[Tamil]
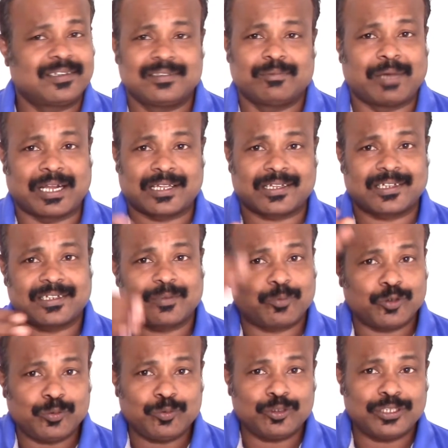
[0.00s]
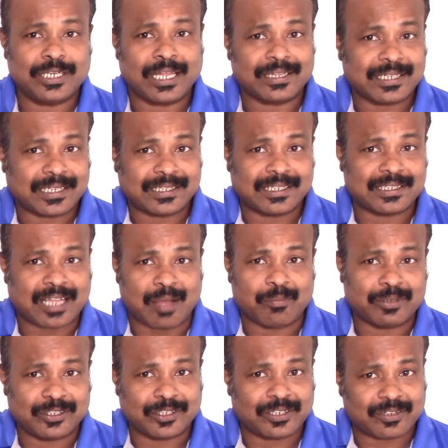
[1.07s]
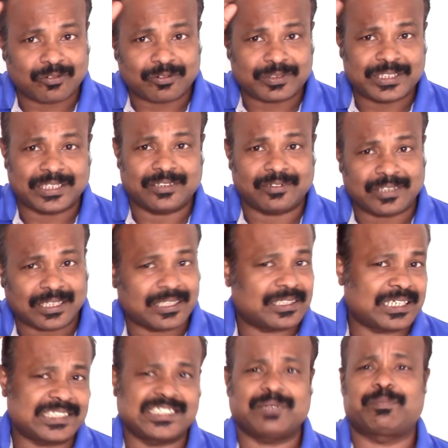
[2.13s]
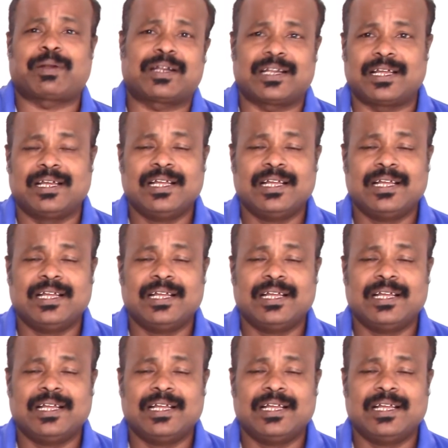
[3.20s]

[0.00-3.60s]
பாரத பொது புத்தியில் அந்த இடத்த தாம்பத்தியன்ற ஒரு விஷயத்தை வந்து அங்கே டச்சே பண்ணல